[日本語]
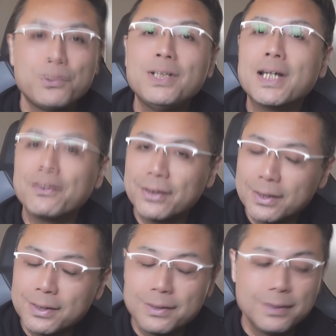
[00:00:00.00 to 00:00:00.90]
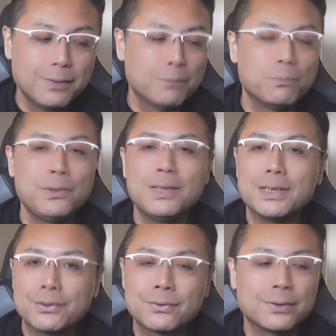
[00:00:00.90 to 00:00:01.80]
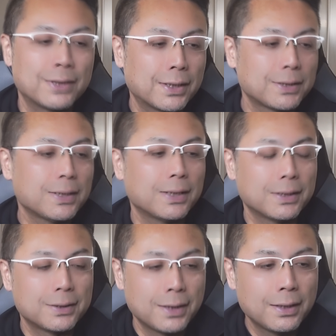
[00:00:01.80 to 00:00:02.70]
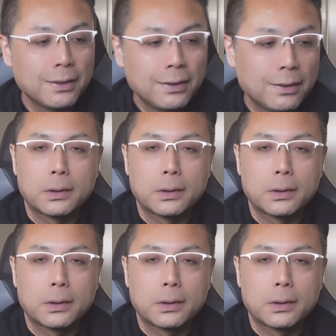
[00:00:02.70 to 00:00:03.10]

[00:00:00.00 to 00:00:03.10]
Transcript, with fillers: 無理だよねって無理でしょっていう話なんですね。